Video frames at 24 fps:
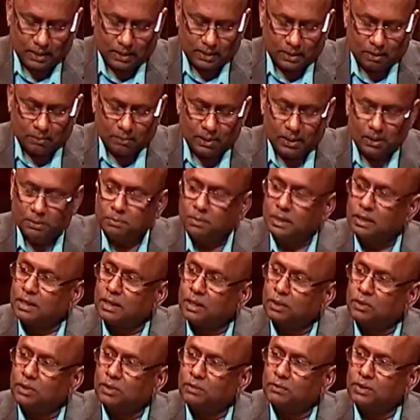தமிழர்
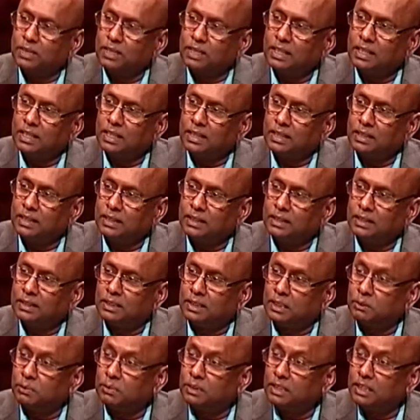மக்களுடைய விடுதலை என்ற
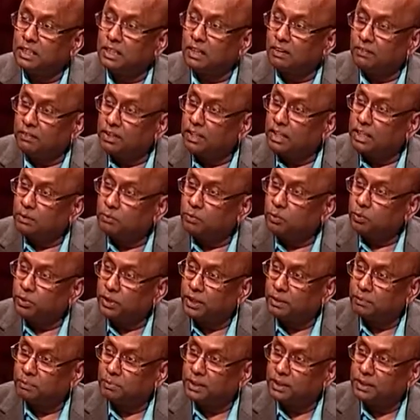தீபத்தை அவர்தான் இப்போ
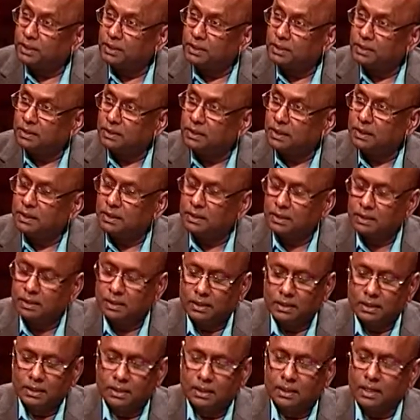உயரப்படுத்தியிருக்கிறார்
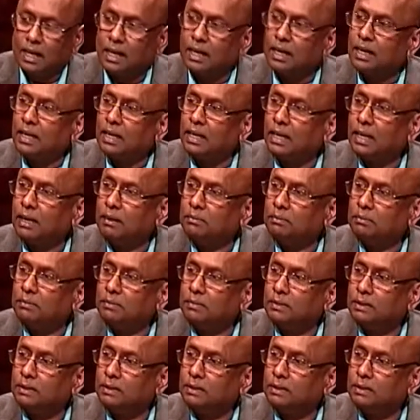நாங்கள் எல்லாம்